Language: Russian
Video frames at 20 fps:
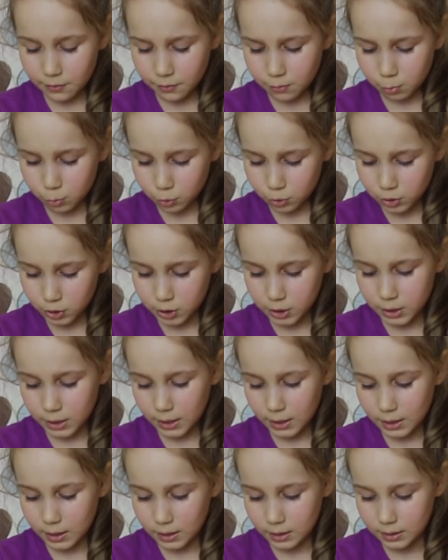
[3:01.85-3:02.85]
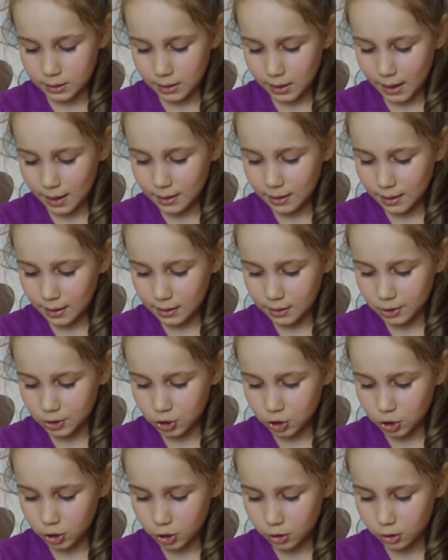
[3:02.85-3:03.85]
в музей, где она
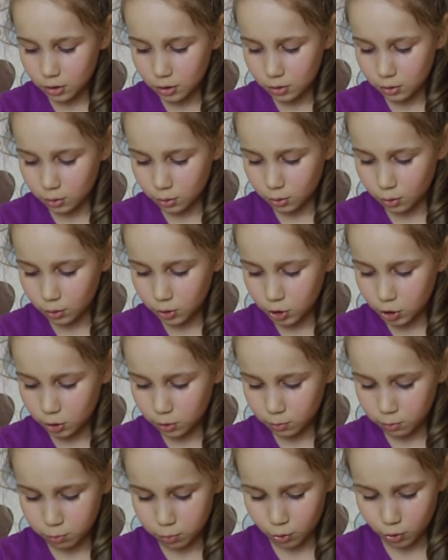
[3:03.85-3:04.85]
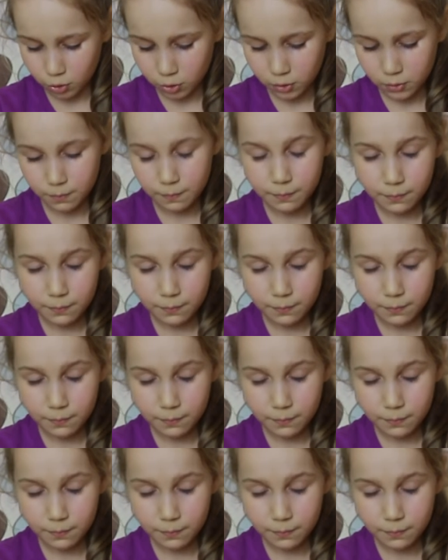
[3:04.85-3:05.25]
лежит до сих пор.